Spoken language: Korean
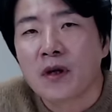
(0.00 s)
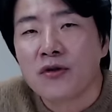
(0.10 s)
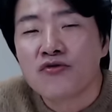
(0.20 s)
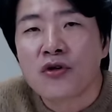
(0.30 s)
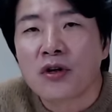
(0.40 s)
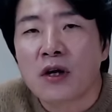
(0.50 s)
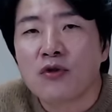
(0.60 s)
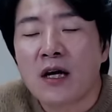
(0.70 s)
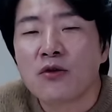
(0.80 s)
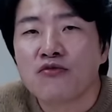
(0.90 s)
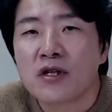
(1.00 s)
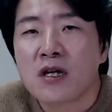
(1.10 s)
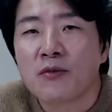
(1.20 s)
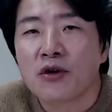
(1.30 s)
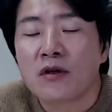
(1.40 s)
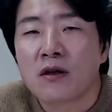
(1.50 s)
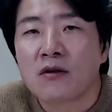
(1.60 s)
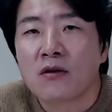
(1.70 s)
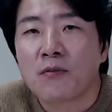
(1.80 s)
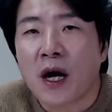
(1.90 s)
윤석열하고 한동훈이 참여를
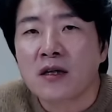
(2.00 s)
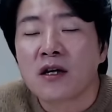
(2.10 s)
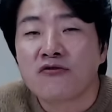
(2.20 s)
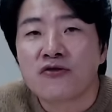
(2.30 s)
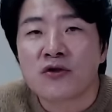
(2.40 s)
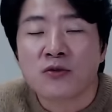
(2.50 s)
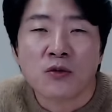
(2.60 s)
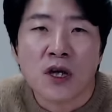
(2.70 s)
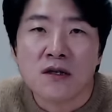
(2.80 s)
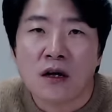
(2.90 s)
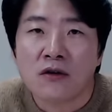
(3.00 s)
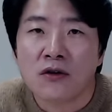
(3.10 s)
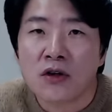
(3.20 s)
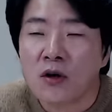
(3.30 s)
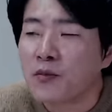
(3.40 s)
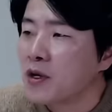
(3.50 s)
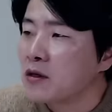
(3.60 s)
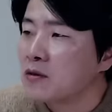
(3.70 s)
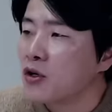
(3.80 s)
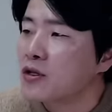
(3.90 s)
했던 박근혜 국정농단 사건
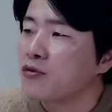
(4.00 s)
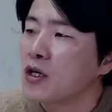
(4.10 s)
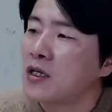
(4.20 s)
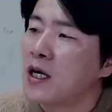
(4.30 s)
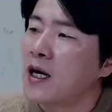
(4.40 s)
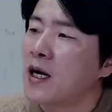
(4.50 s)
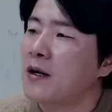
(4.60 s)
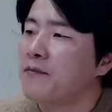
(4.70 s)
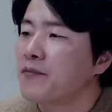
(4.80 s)
특검법에는 그러면 어떻게 돼 있냐?